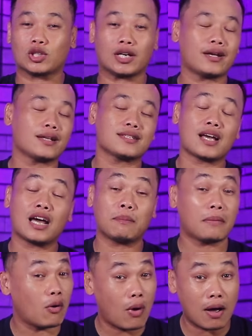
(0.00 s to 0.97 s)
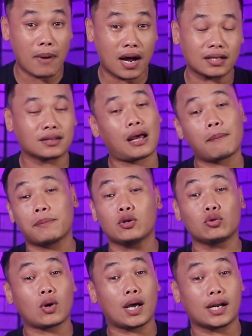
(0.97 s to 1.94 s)
terlihat sangat mewah banget
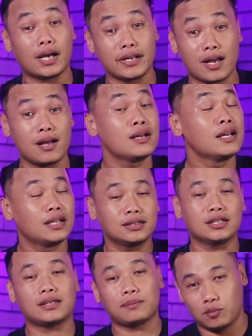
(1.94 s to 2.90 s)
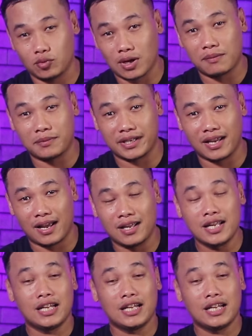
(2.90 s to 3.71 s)
tapi untuk harganya tetap murah meriah.